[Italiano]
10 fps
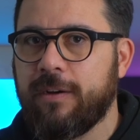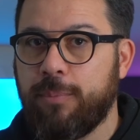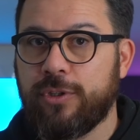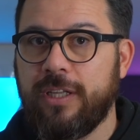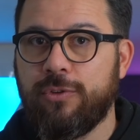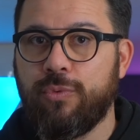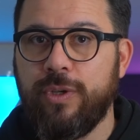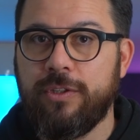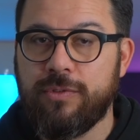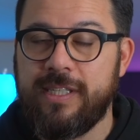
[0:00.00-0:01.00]
portando
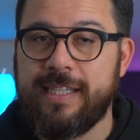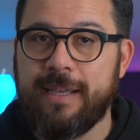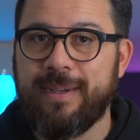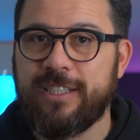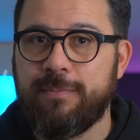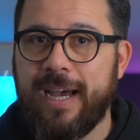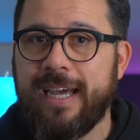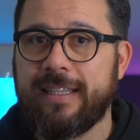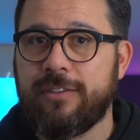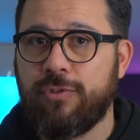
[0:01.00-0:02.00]
quindi un sistema
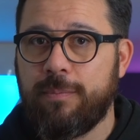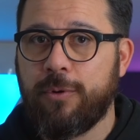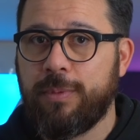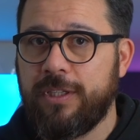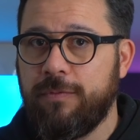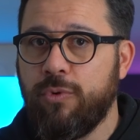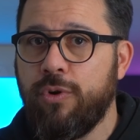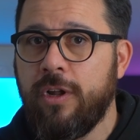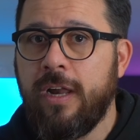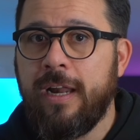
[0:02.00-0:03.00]
smart sulla propria TV,
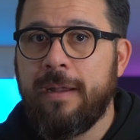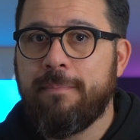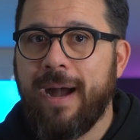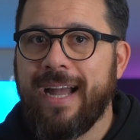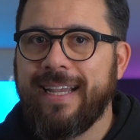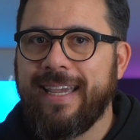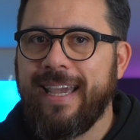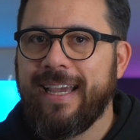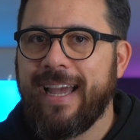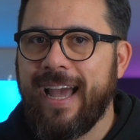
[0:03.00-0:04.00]
ma
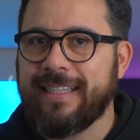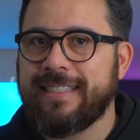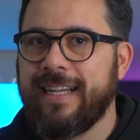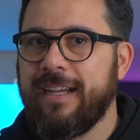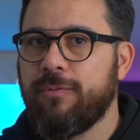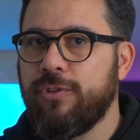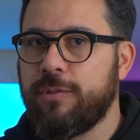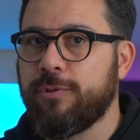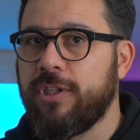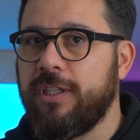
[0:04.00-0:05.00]
anche essere un
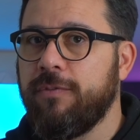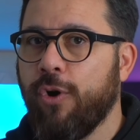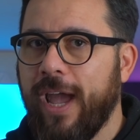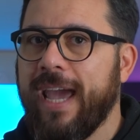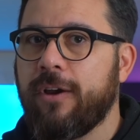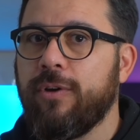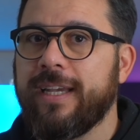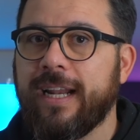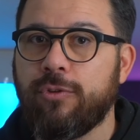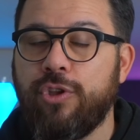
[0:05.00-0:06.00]
dispositivo Echo in
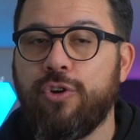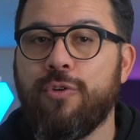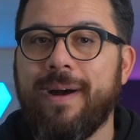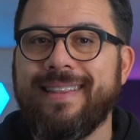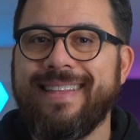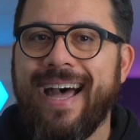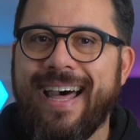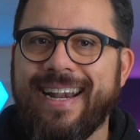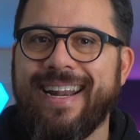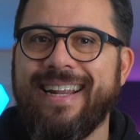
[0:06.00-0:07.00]
grado di
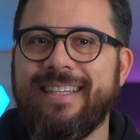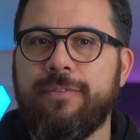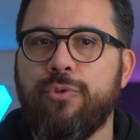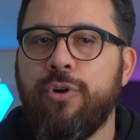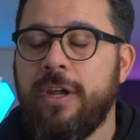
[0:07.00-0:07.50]
comandarla la TV,